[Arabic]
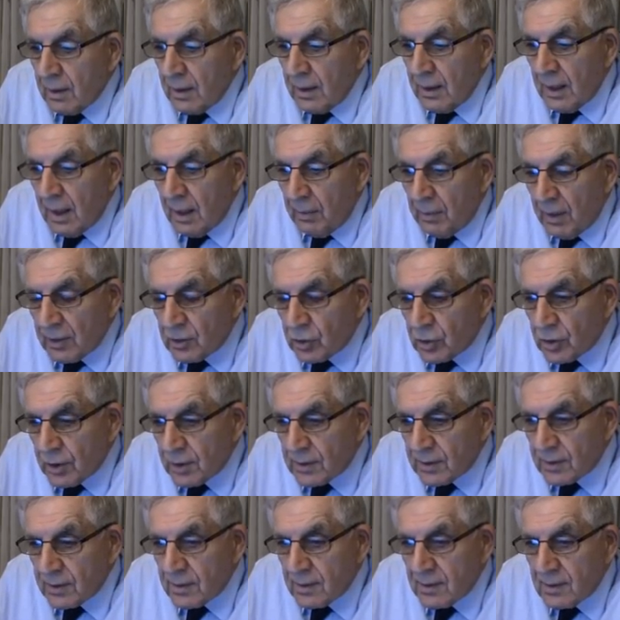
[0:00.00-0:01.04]
الى
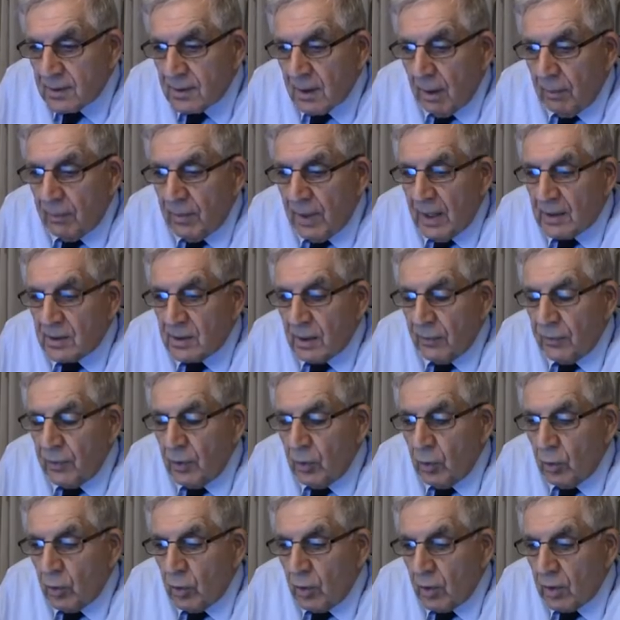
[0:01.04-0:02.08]
بانشز اسميها
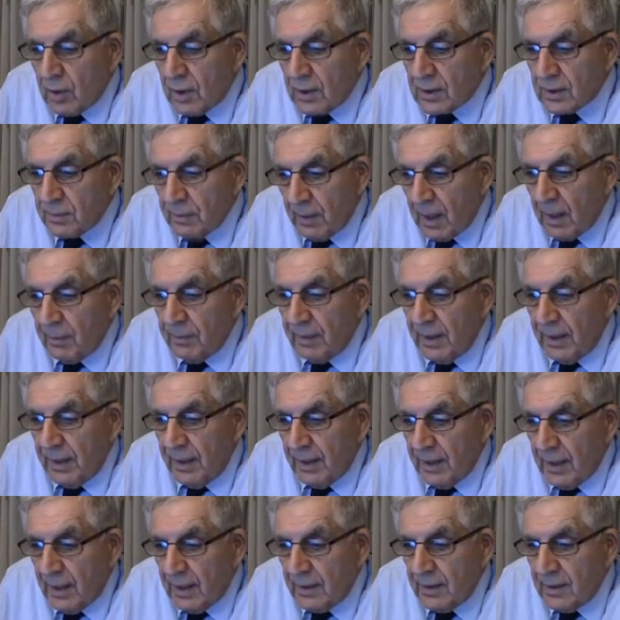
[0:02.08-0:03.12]
استافيلوكوكس مجاميع
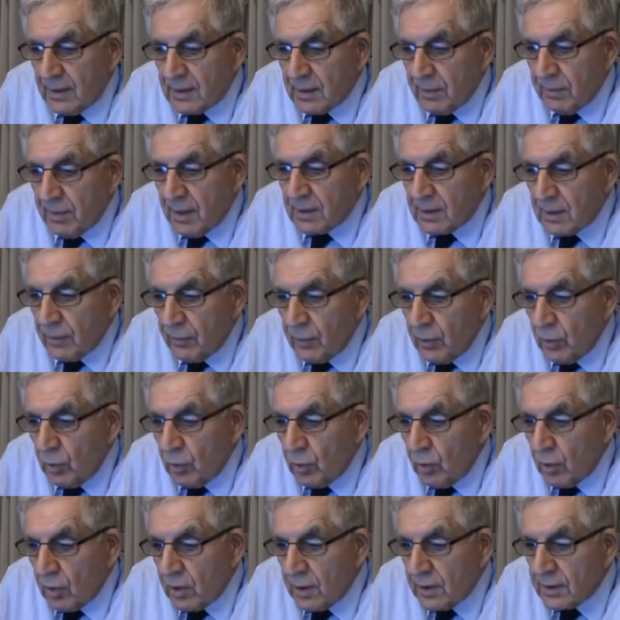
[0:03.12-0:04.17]
يعني اسميها
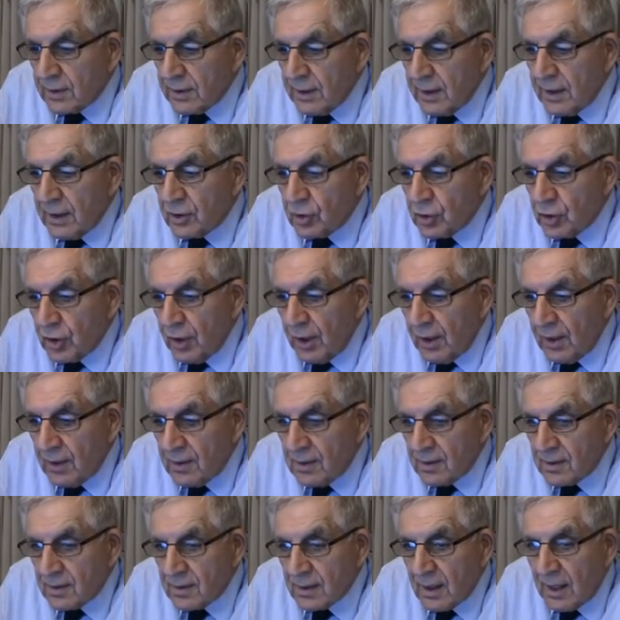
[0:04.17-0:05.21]
استافيلوكوكس الى
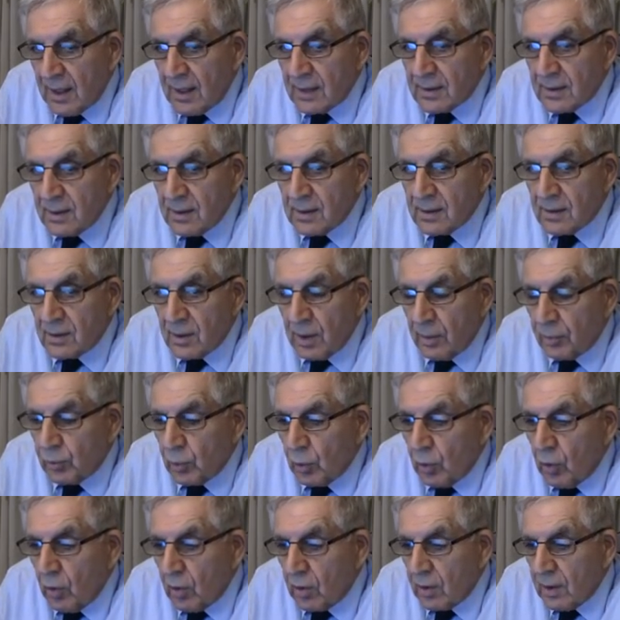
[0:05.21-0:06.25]
تشينز سلاسل
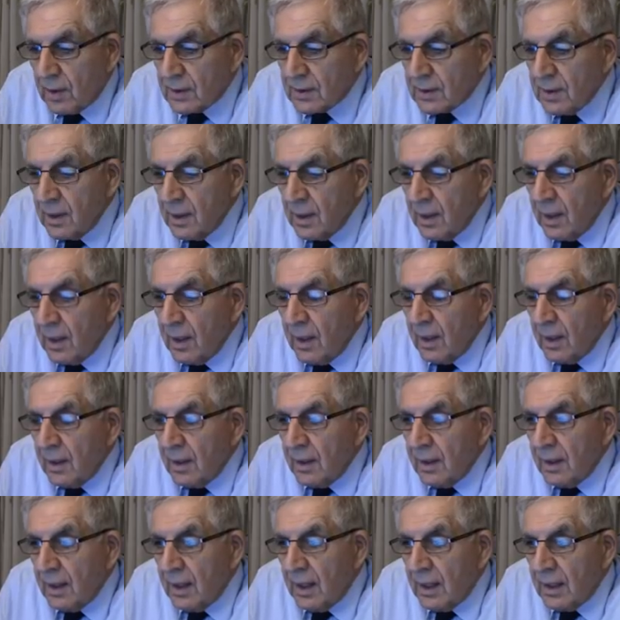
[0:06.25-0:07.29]
ستريبتوكوكس
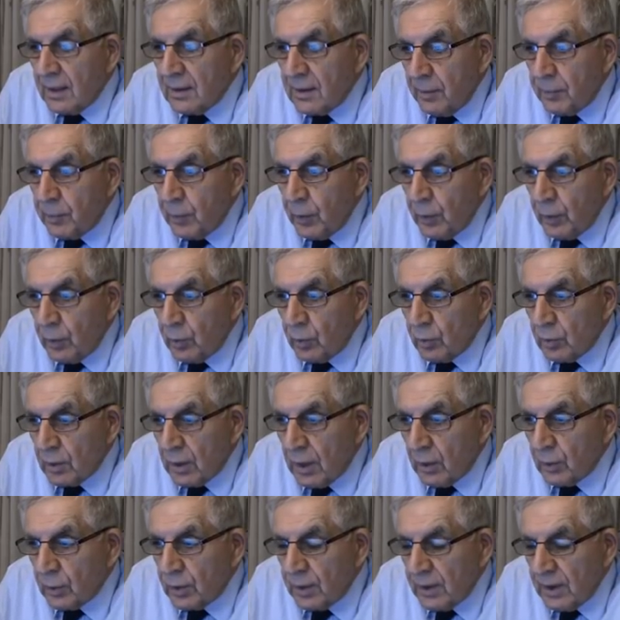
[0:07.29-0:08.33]
الى ديبليو
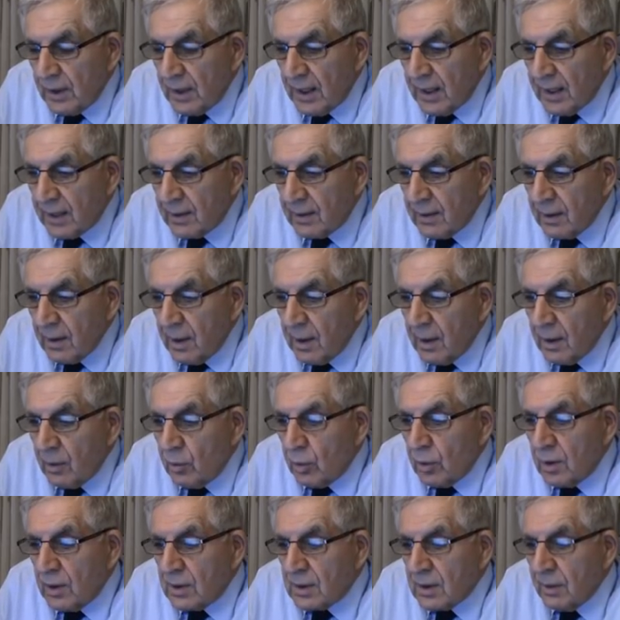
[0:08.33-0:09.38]
او اتنينات
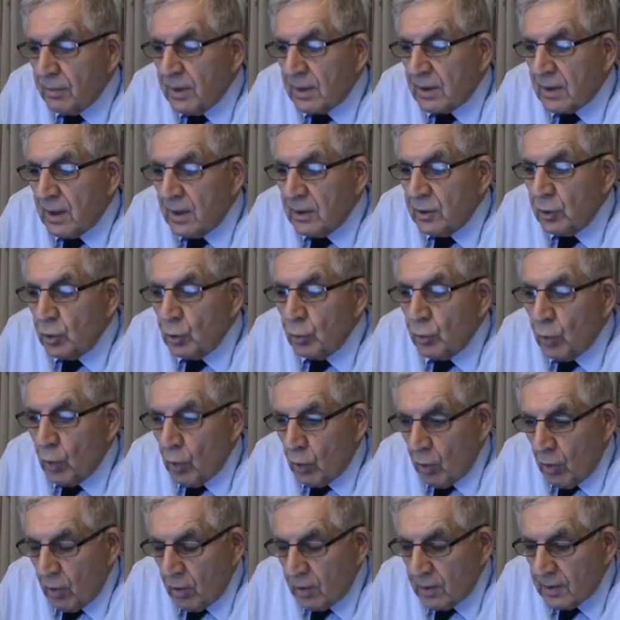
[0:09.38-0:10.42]
ودي سميتها
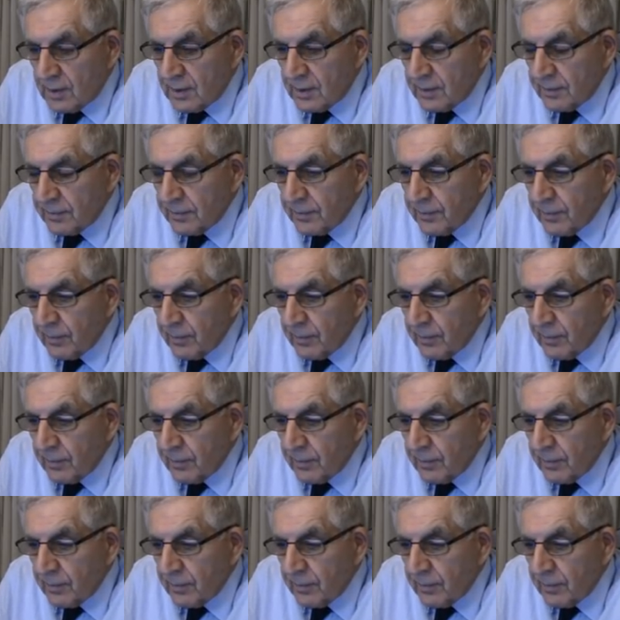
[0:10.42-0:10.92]
نيوموكوكس